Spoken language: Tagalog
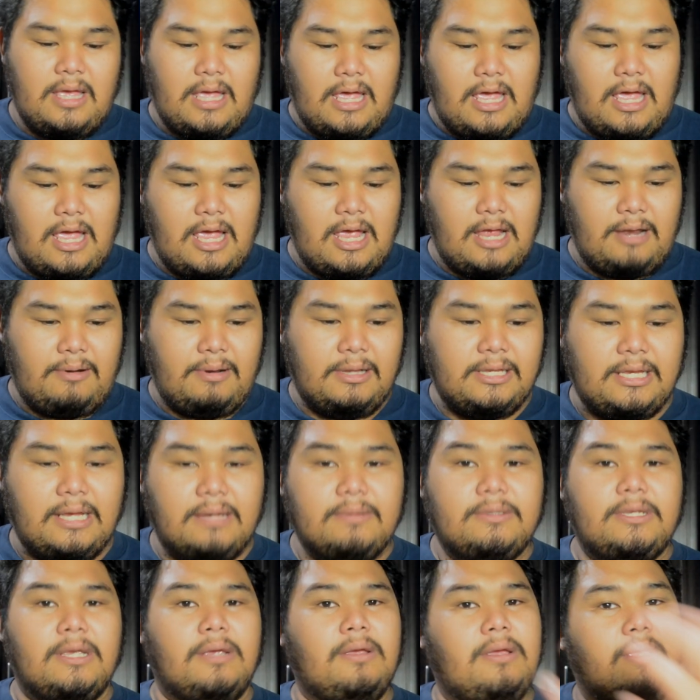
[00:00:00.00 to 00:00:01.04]
And reason
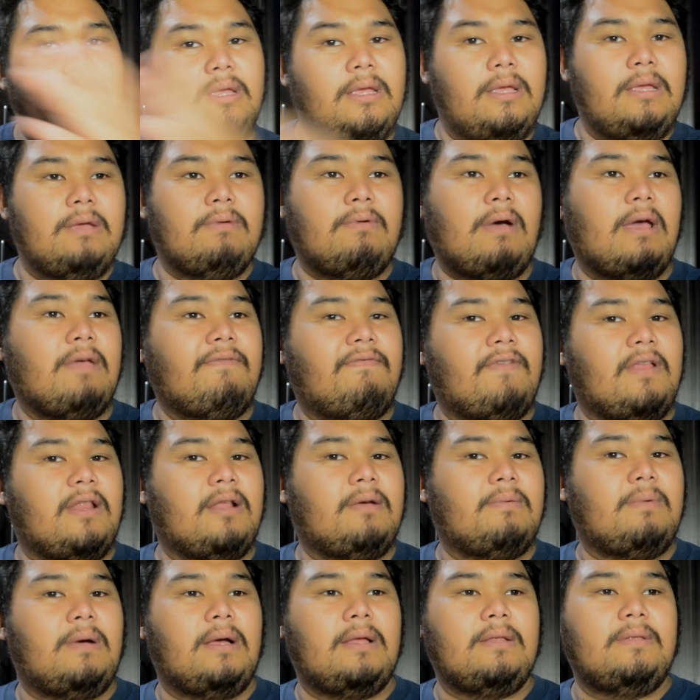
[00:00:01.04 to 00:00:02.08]
si wifey
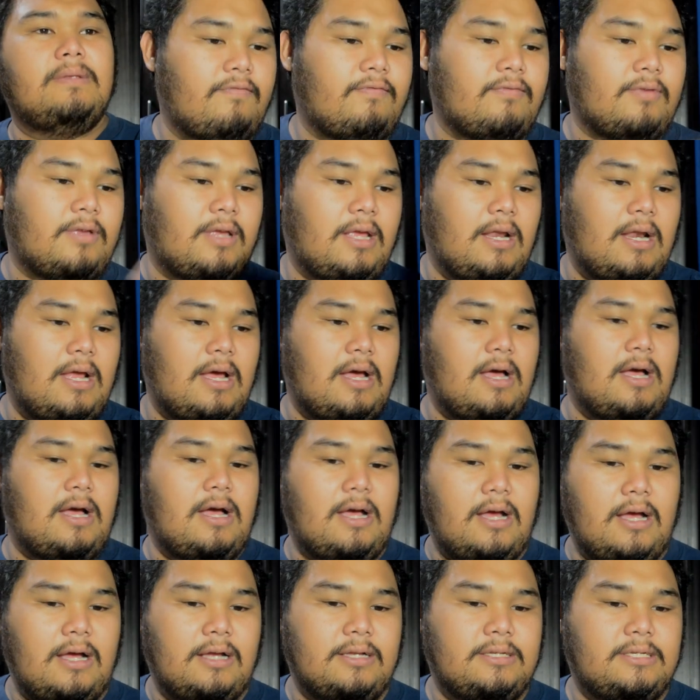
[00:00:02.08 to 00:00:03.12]
naman, kila
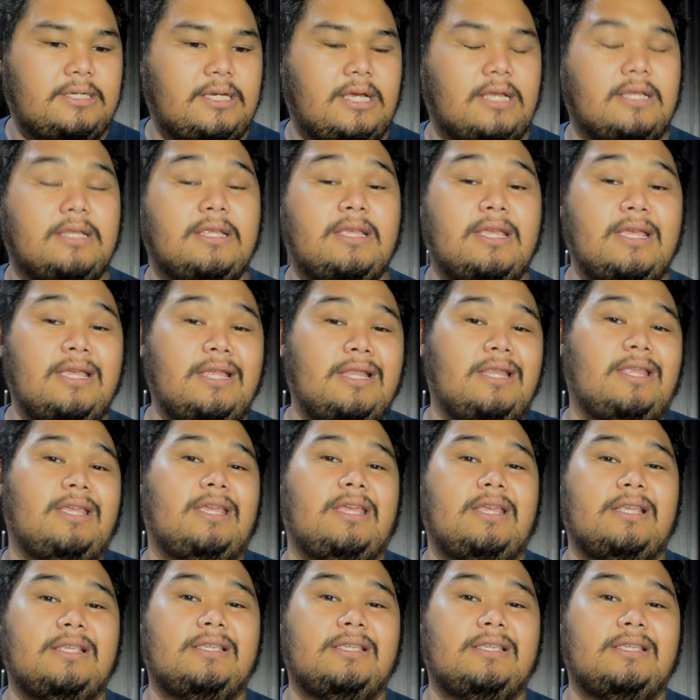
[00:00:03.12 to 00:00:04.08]
Chad Kini,